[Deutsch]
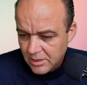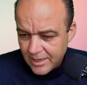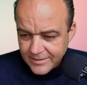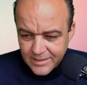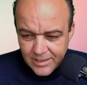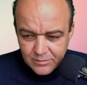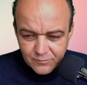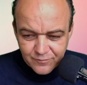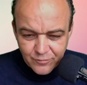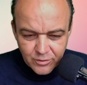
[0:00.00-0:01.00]

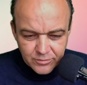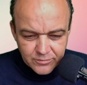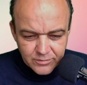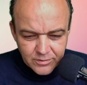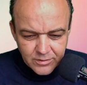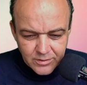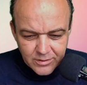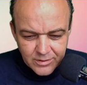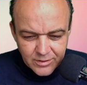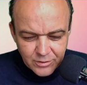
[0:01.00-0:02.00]
Einhaltung von
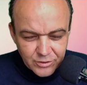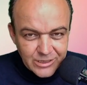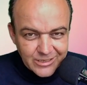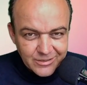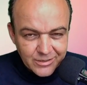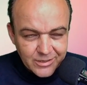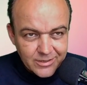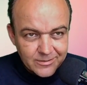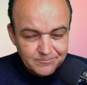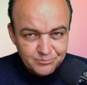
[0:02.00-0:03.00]

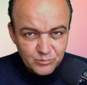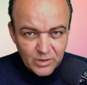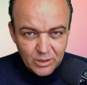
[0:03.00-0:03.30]
Hygieneregeln.